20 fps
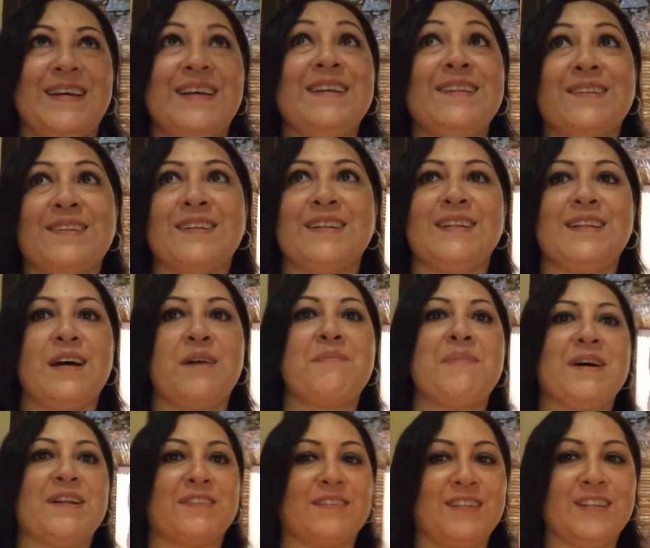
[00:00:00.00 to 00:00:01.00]
esta es la
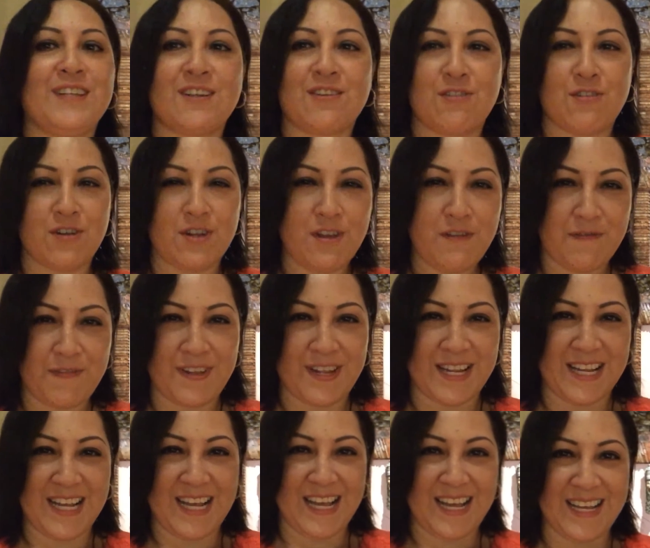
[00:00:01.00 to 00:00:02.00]
más
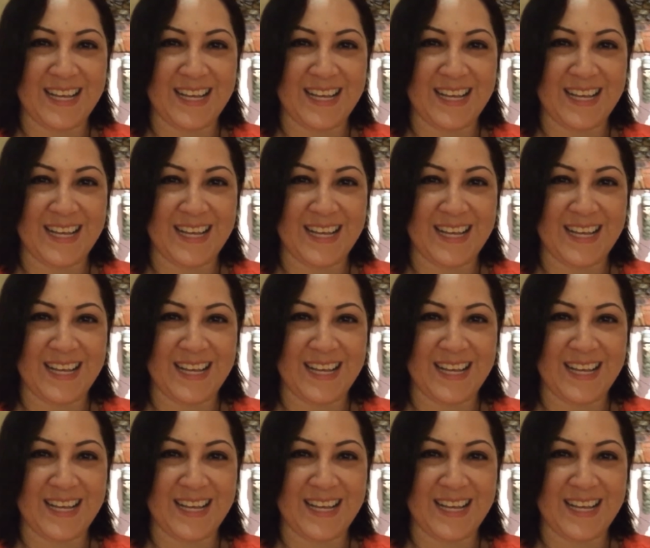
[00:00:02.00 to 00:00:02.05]
terrorífica.